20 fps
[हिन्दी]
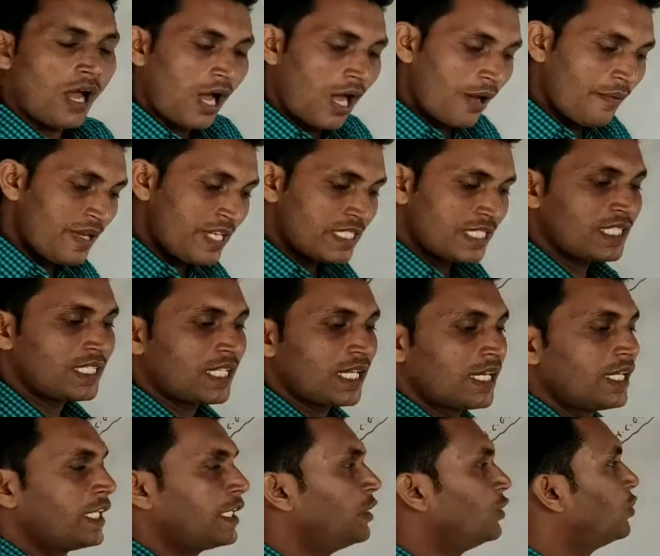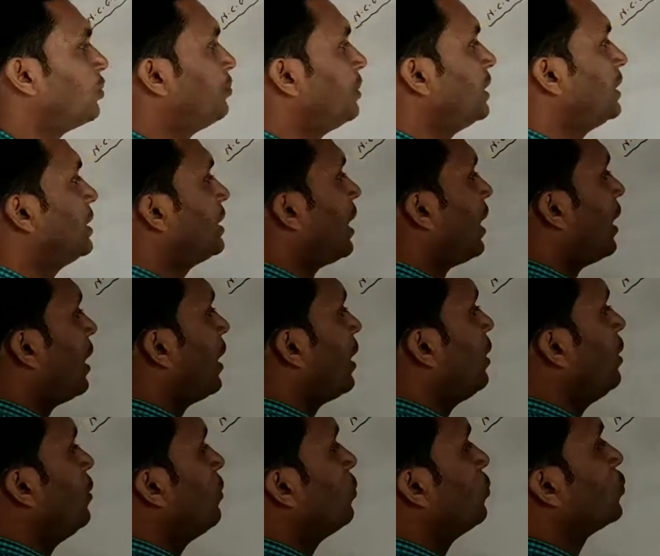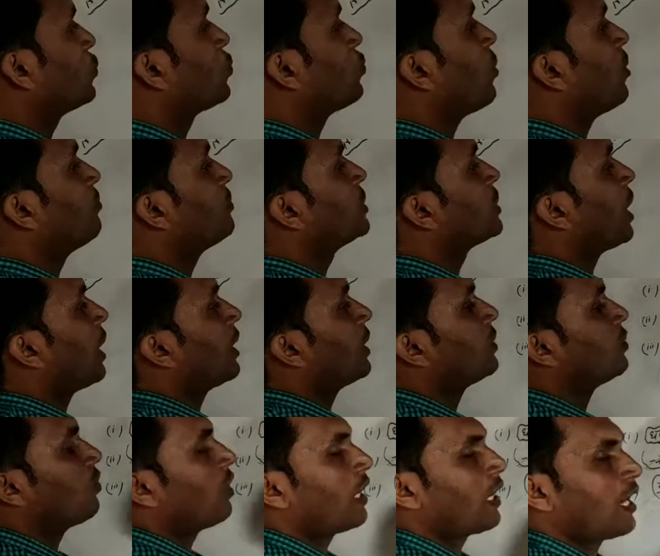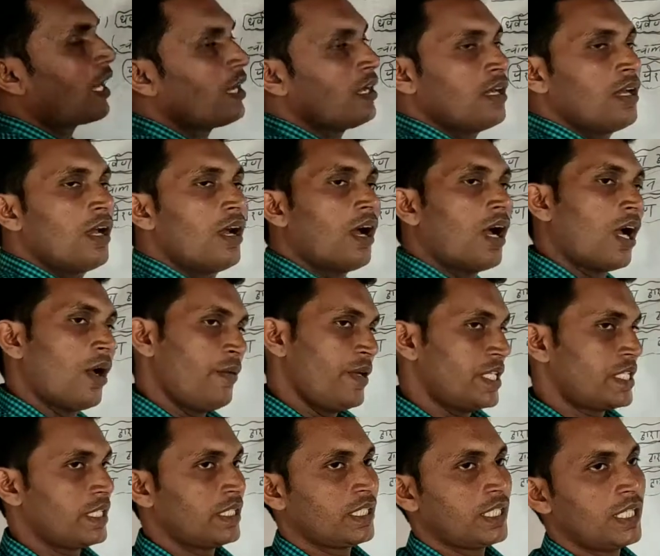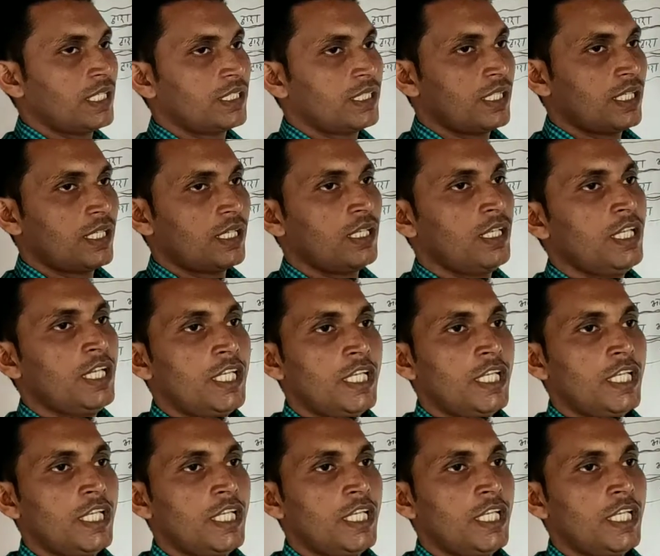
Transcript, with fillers: आवेशित करने की जो विधियां हैं उसको हम चालन द्वारा आवेशन कहते हैं